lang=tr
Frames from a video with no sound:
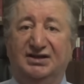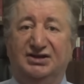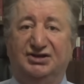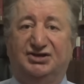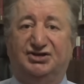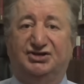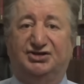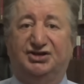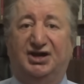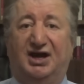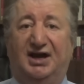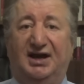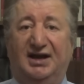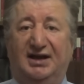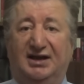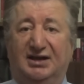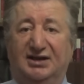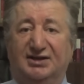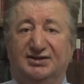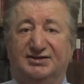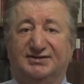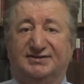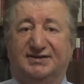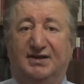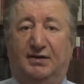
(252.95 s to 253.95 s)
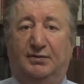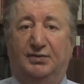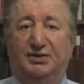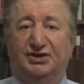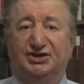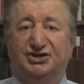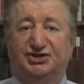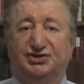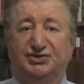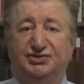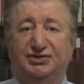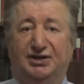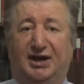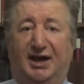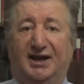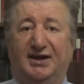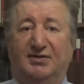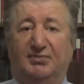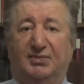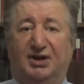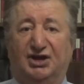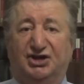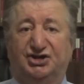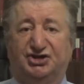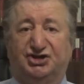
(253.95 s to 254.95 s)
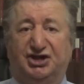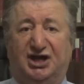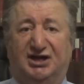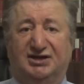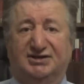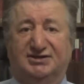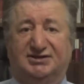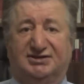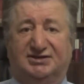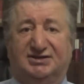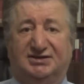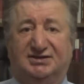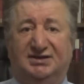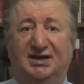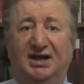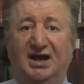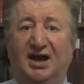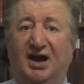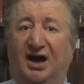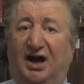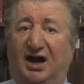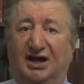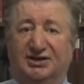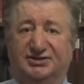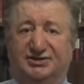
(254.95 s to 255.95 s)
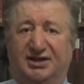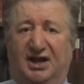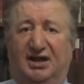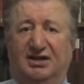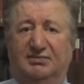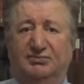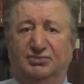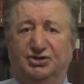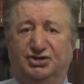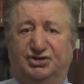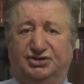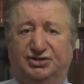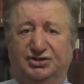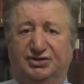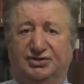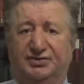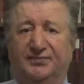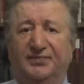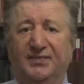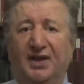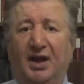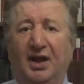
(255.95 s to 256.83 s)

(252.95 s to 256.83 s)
İsrail'in savaşı yayma şansı azalmıştır.